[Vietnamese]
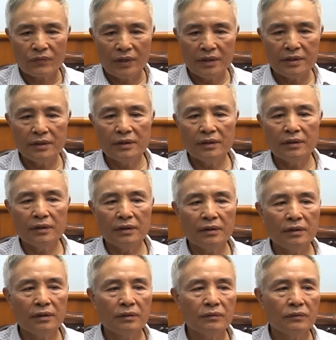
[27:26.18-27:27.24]
Thế thì
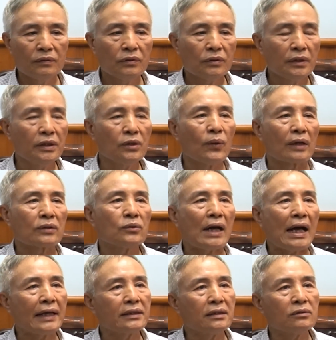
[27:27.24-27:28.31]
đi khoảng độ
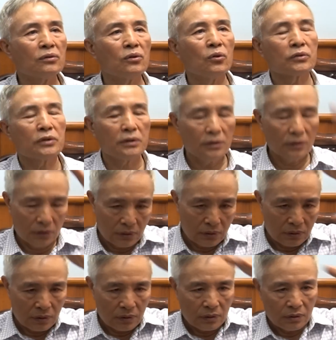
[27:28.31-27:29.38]
hai tiếng đồng hồ thì
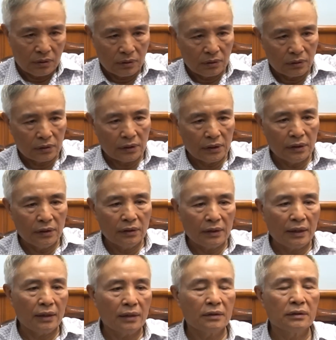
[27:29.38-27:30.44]
thì
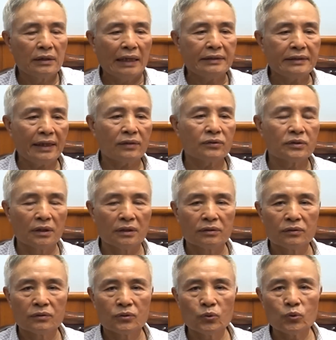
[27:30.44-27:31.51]
à, lái xe có dừng,
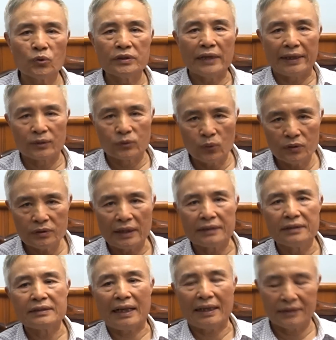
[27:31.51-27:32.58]
chúng tôi nhảy xuống để
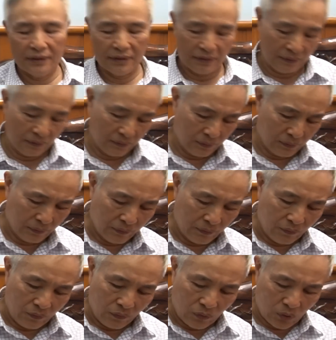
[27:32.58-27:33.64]
đi giải. Thì
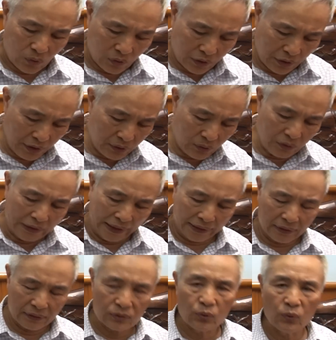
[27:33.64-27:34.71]
khi tôi
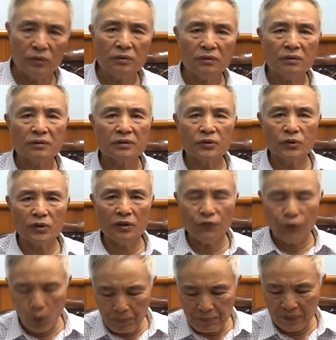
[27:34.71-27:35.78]
nhảy xuống thì tôi
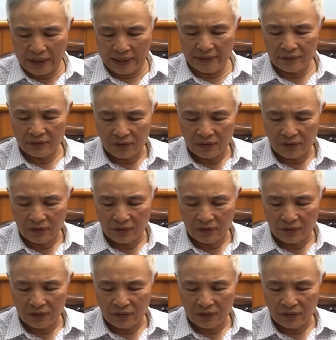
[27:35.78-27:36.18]
phục một cái,